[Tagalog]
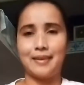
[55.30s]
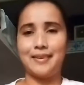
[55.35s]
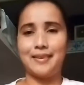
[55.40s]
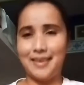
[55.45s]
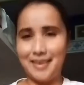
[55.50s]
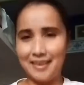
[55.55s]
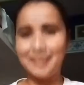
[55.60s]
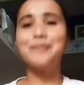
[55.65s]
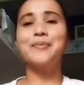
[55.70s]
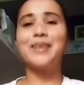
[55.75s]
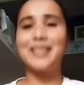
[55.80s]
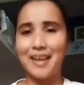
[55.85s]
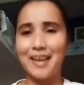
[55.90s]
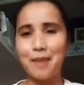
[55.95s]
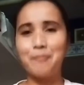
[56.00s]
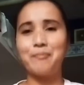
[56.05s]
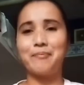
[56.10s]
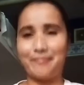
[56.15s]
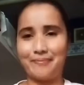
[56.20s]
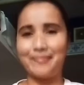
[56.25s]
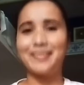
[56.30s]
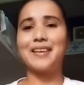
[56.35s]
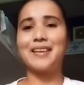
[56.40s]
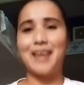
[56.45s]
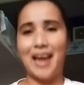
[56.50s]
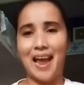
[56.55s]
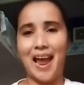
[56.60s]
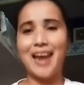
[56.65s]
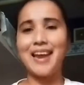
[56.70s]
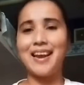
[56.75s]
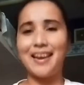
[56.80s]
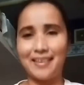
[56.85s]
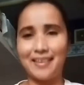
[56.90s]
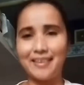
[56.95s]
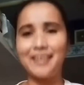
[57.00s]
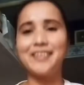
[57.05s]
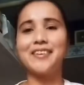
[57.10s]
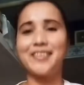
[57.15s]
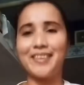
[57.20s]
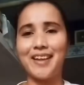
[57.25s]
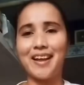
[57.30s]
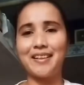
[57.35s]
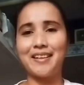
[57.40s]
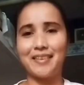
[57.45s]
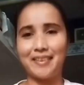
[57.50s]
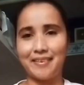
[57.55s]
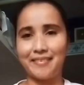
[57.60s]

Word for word: Yes, madam. I understand.